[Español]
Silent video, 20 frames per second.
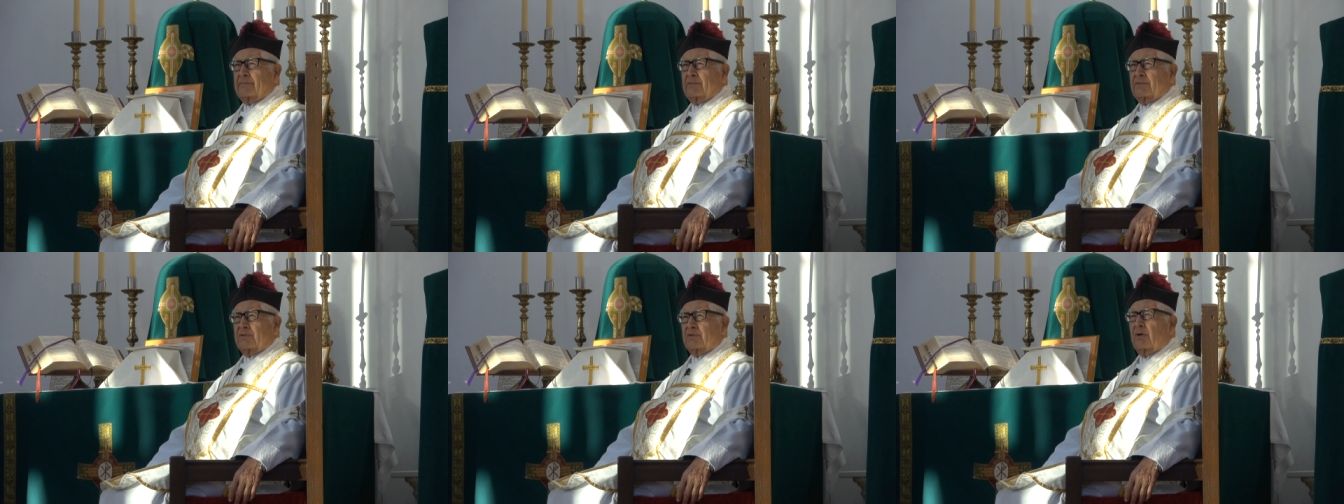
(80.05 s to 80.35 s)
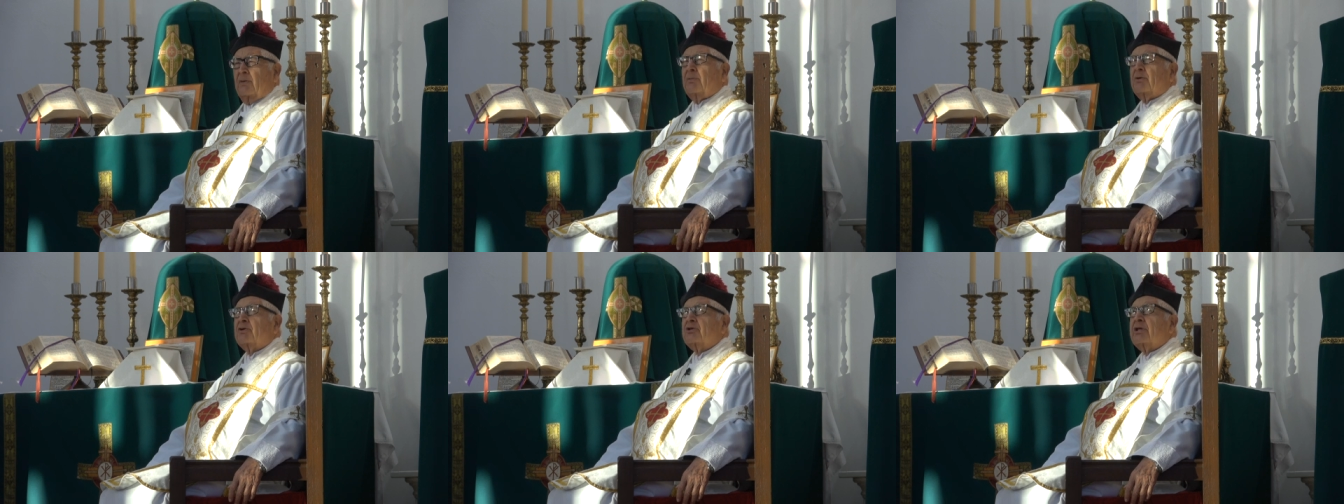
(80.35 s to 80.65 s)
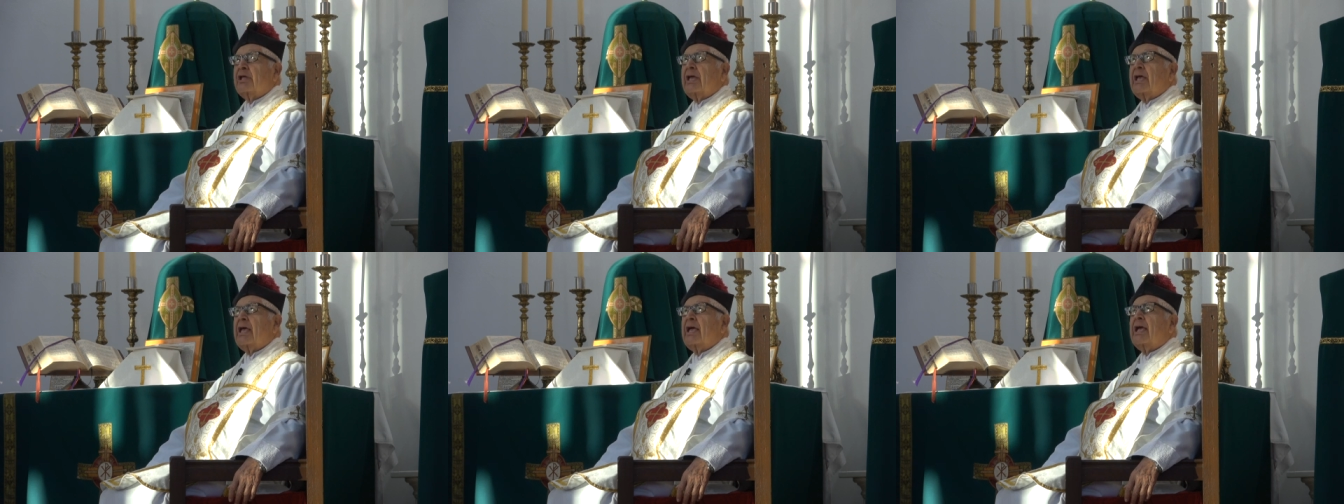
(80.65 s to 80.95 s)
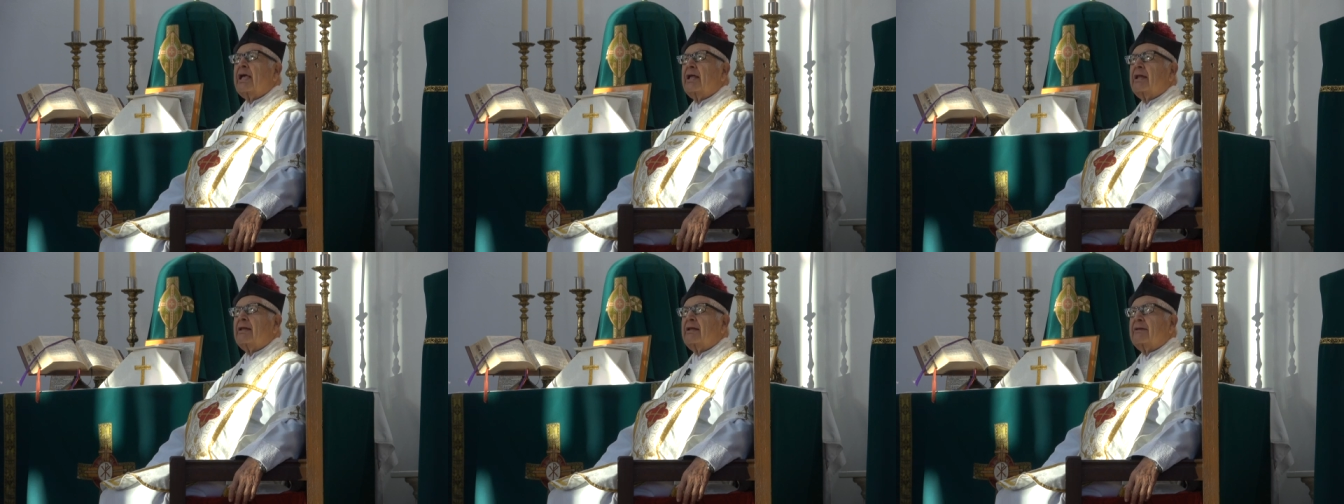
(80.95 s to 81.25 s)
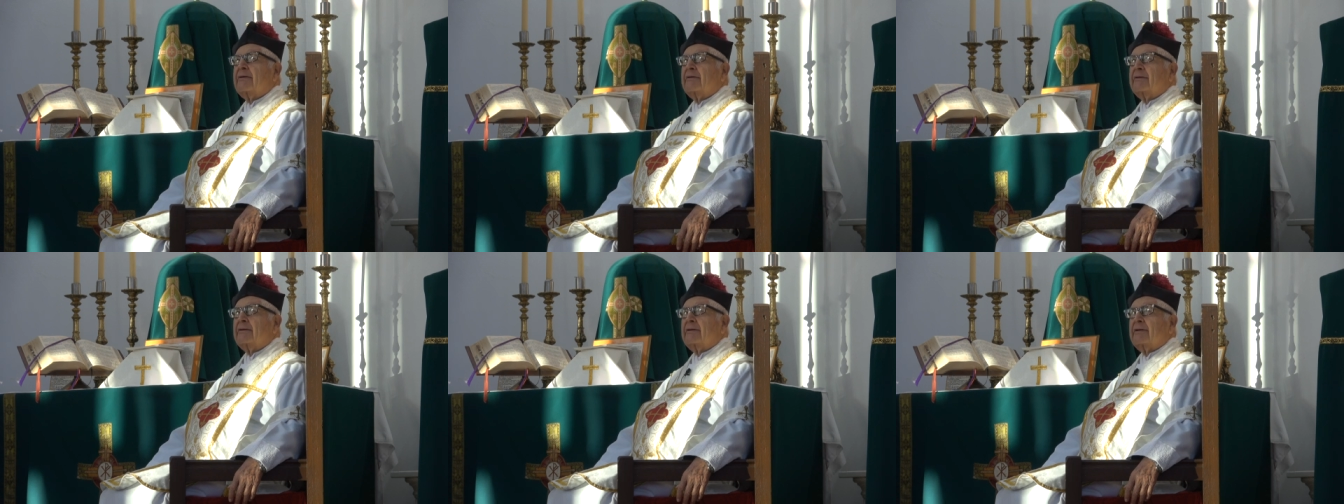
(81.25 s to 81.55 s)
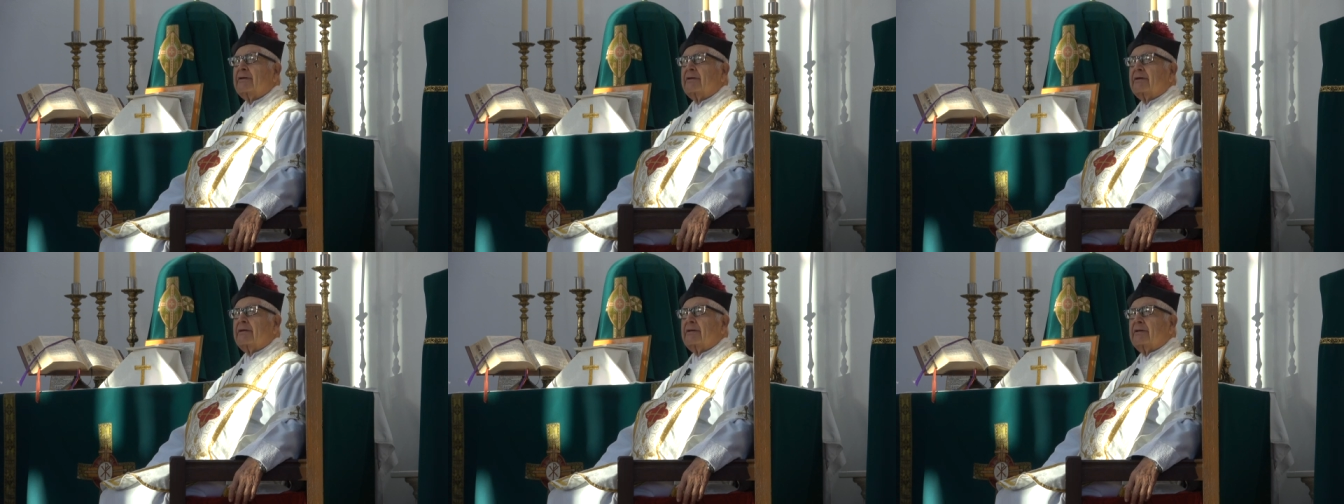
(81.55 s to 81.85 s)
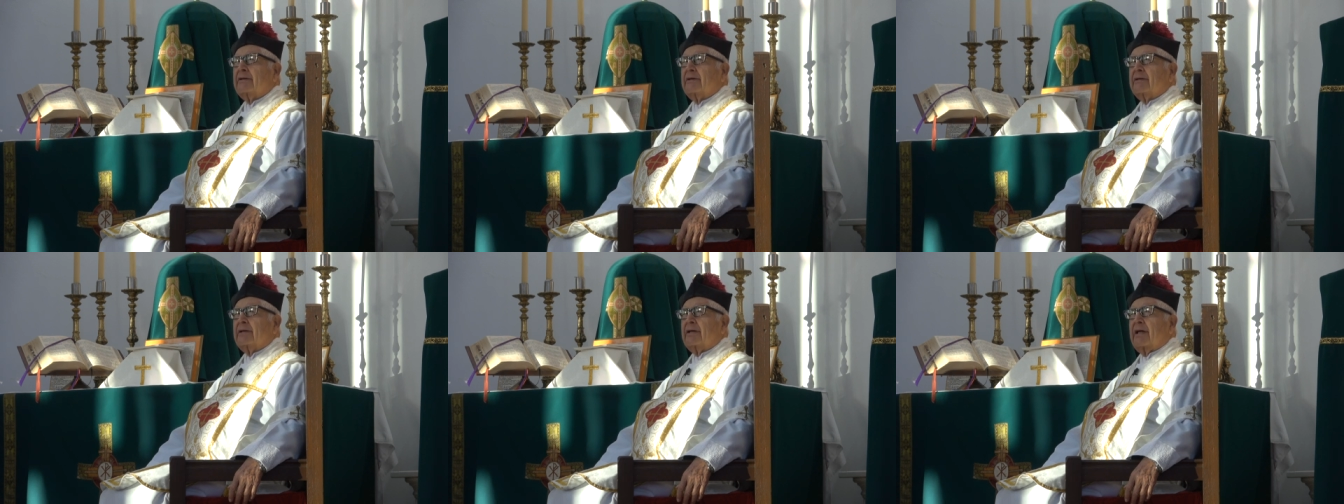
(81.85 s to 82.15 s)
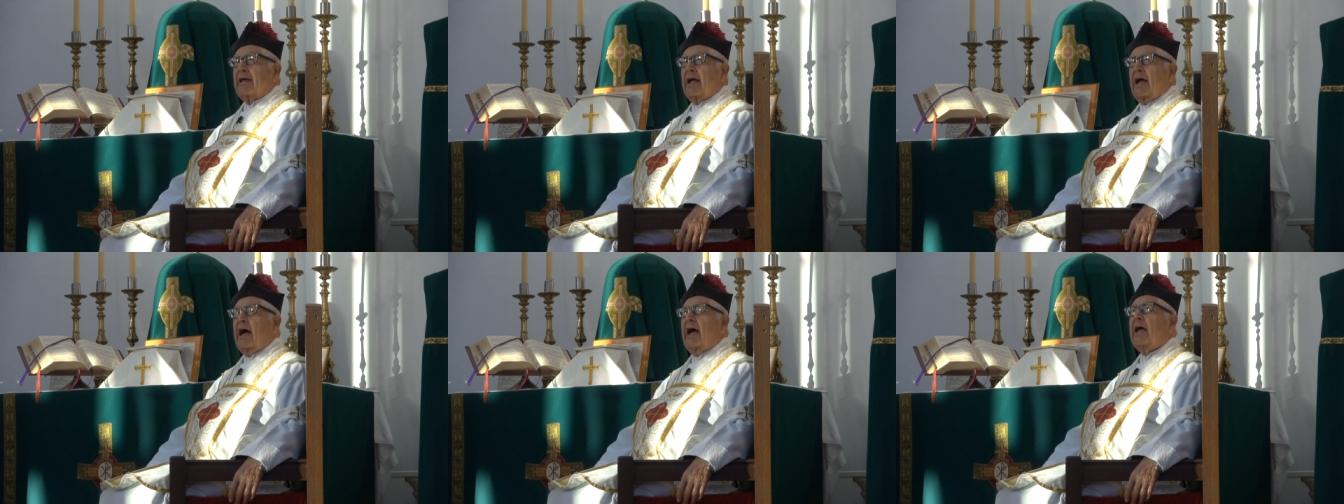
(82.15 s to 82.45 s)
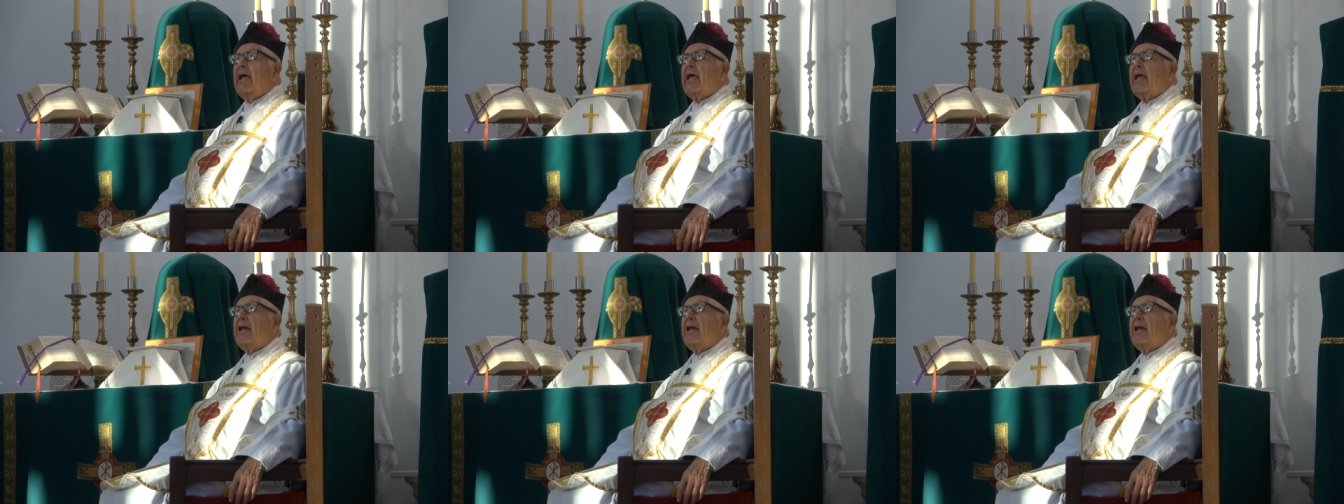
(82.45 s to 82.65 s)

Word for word: Somos de Él. A